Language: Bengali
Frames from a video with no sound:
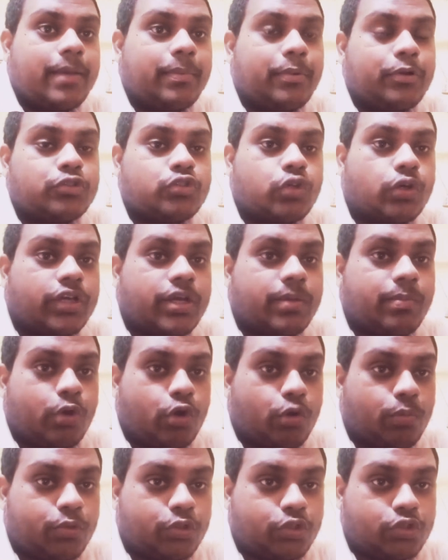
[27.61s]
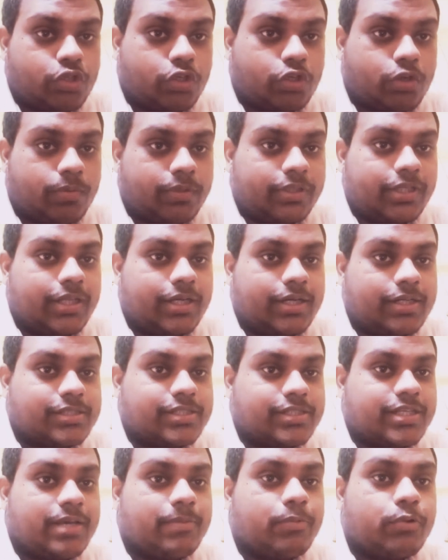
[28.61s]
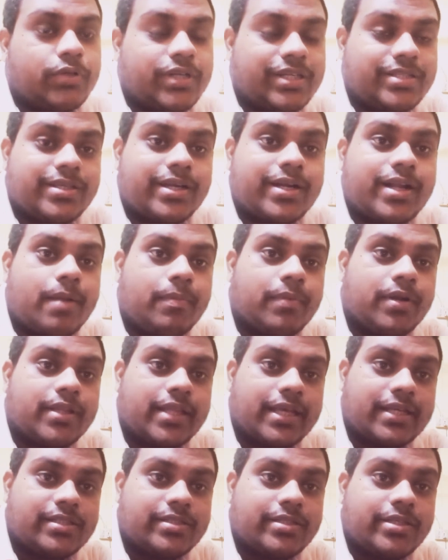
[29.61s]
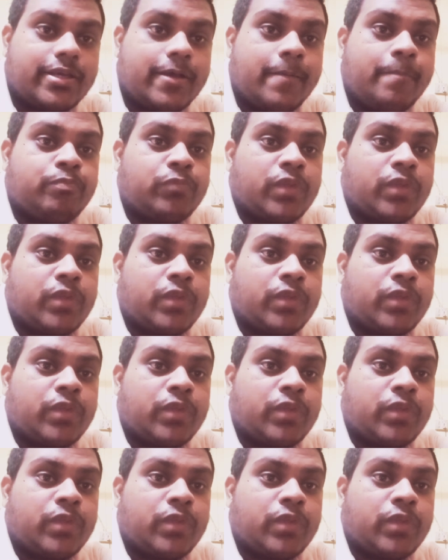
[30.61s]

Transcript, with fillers: এবং সঙ্গে পরমব্রত চট্টোপাধ্যায় গেছে এবং টিজারে আমরা দেখছি